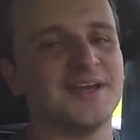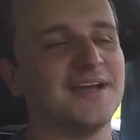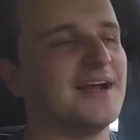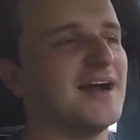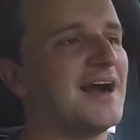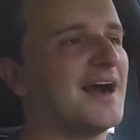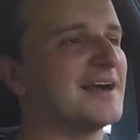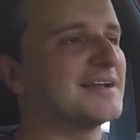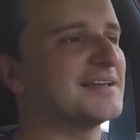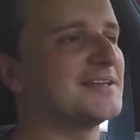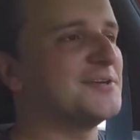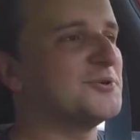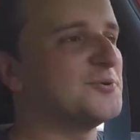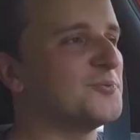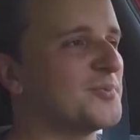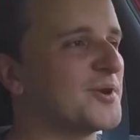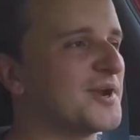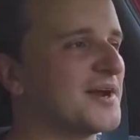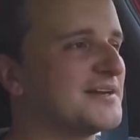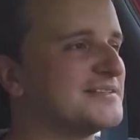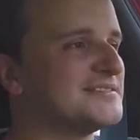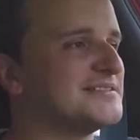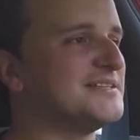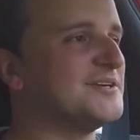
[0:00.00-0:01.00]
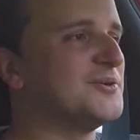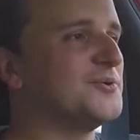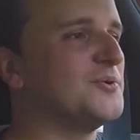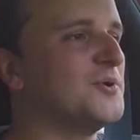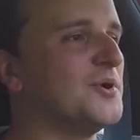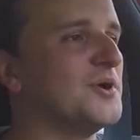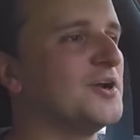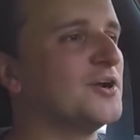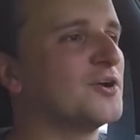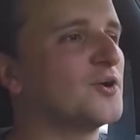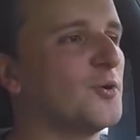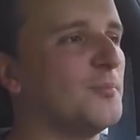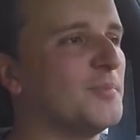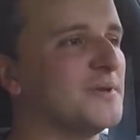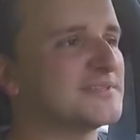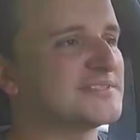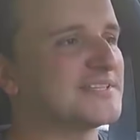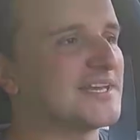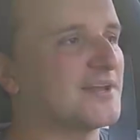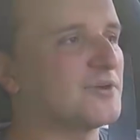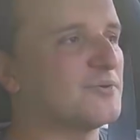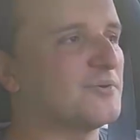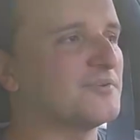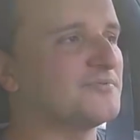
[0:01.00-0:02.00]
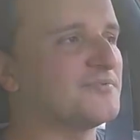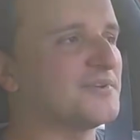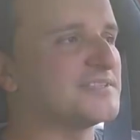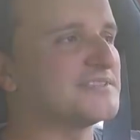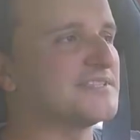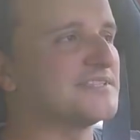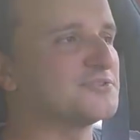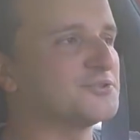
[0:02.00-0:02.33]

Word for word: aqui no Brasil começaram a fazer